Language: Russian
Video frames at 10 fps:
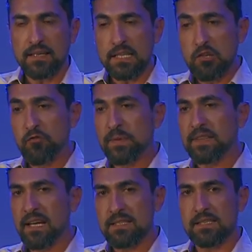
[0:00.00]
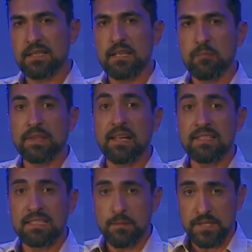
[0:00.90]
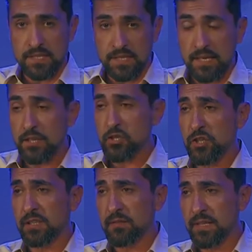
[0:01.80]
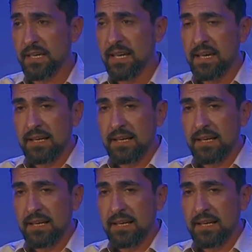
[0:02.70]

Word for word: И в 15, 15 стихе этой главы